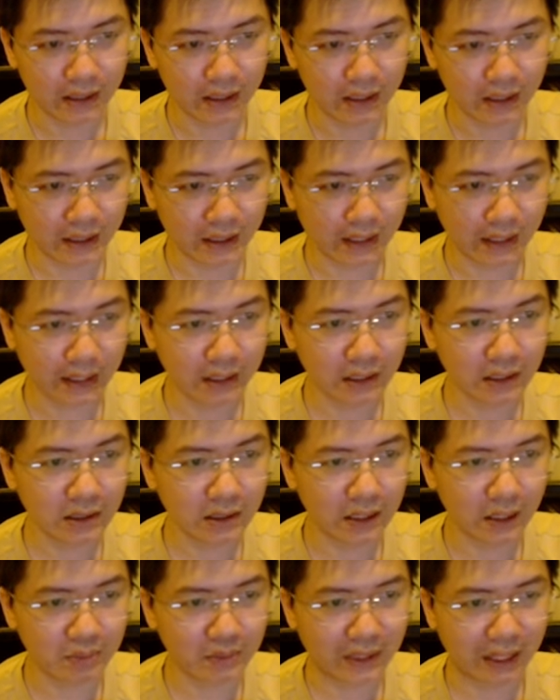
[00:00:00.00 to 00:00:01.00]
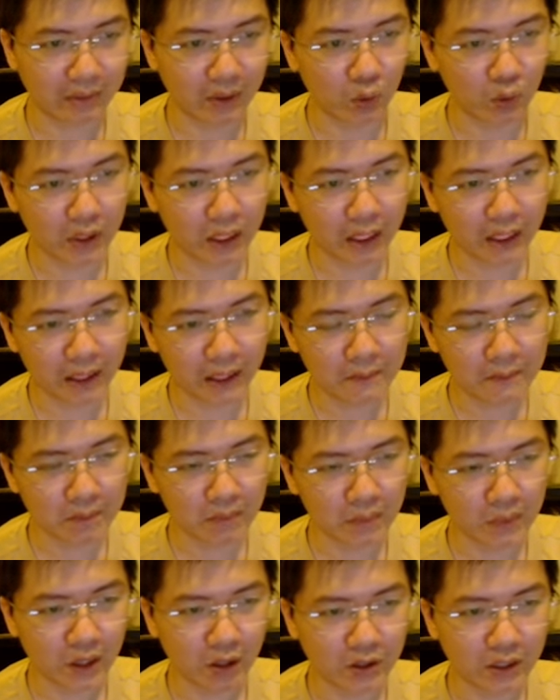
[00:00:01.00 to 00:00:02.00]
thì cái nhịp giảm đầu tiên ấy
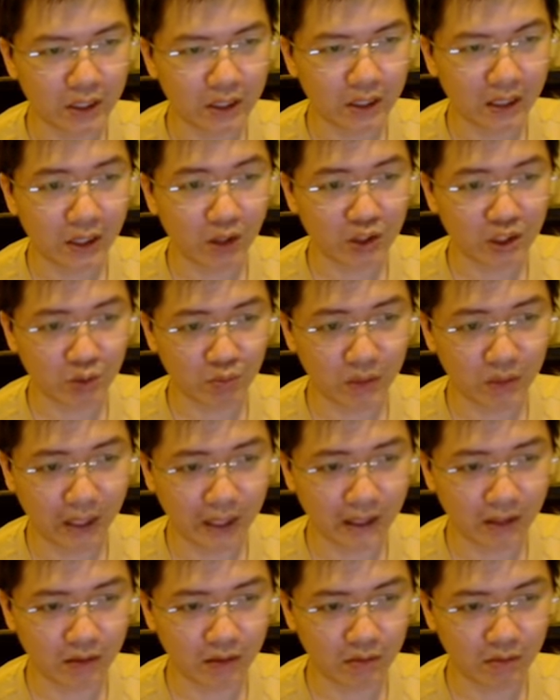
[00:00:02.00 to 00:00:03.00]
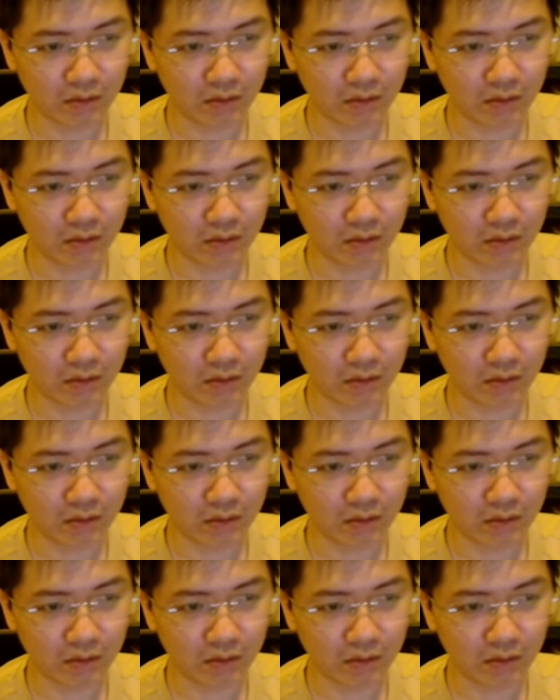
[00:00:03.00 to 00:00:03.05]
nó chính là cái con sóng đẩy